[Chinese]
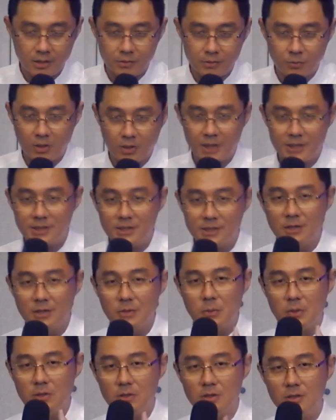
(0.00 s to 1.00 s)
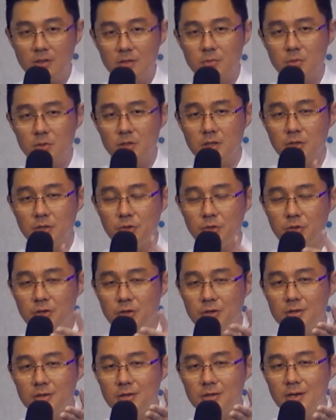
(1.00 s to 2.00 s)
我还记得我我的女
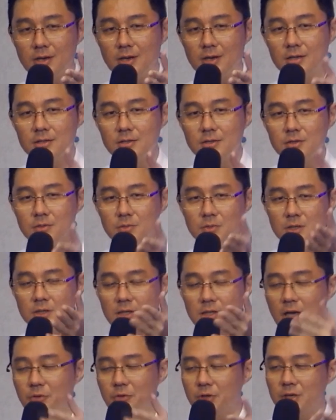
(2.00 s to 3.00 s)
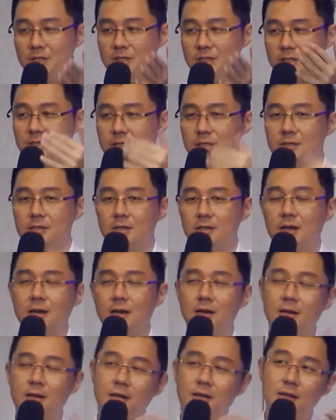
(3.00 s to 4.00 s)
儿啊，我的大女儿晴晴
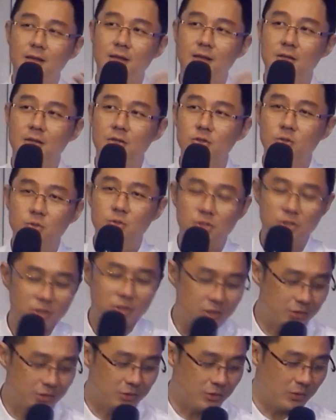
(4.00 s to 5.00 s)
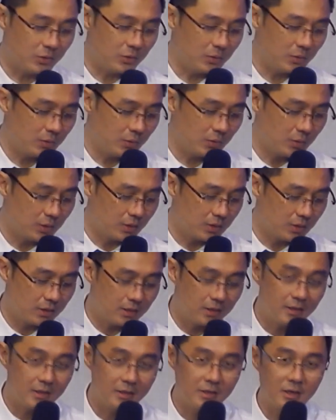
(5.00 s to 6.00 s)
她出事的时候，
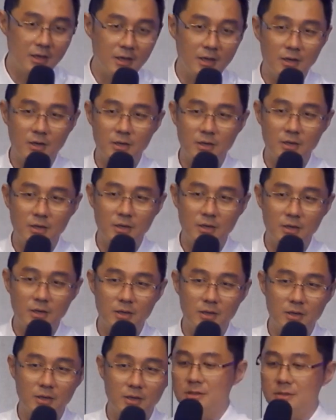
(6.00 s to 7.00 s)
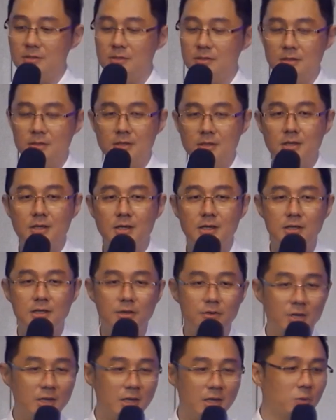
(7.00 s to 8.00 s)
啊，那我很
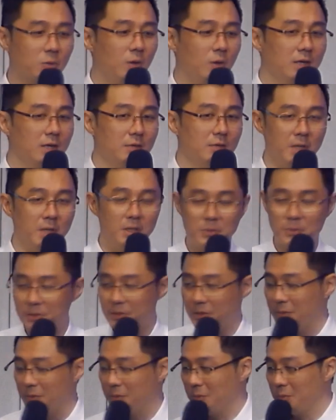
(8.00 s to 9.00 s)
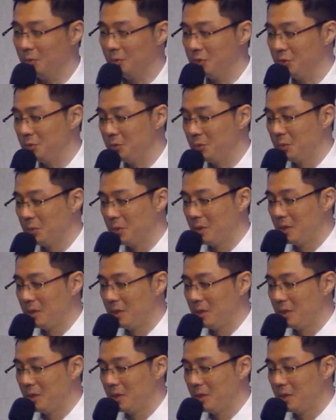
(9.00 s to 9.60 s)
要让她快乐嘛，对不对？我就